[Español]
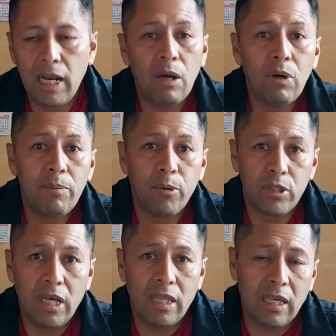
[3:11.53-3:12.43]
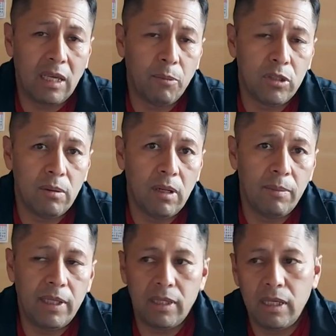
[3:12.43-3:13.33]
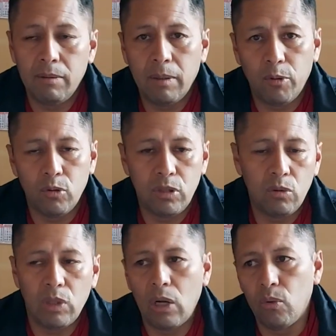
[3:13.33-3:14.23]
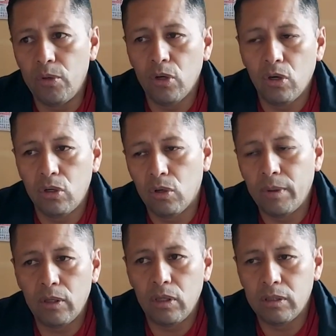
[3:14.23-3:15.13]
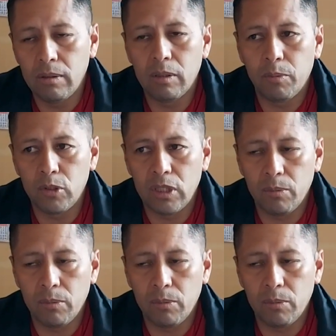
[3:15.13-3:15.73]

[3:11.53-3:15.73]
el agua en y que posiblemente iba a producir un aluvión o bueno, iba a